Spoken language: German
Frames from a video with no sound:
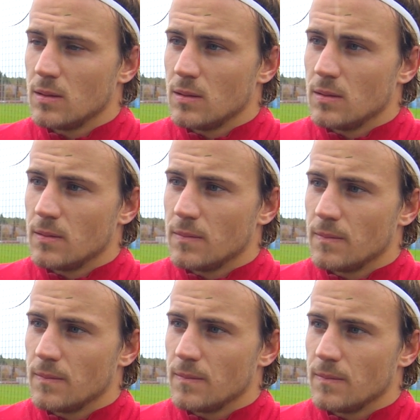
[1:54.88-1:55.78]
Minuten war, schon
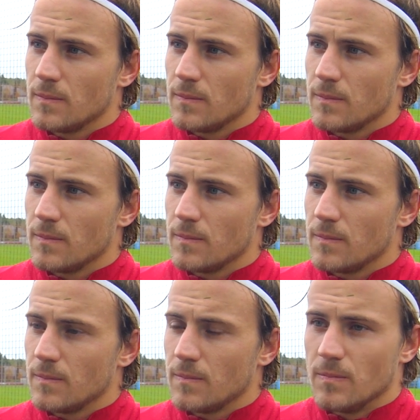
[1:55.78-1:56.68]
mal erlebt in deiner
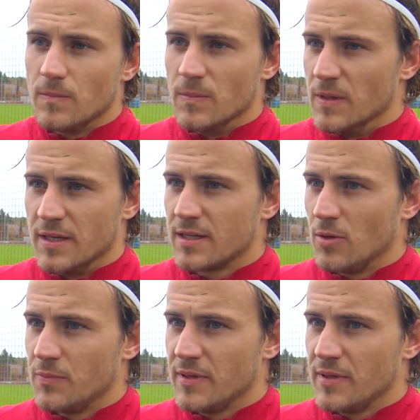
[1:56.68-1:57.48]
Karriere? Nee, ich glaube,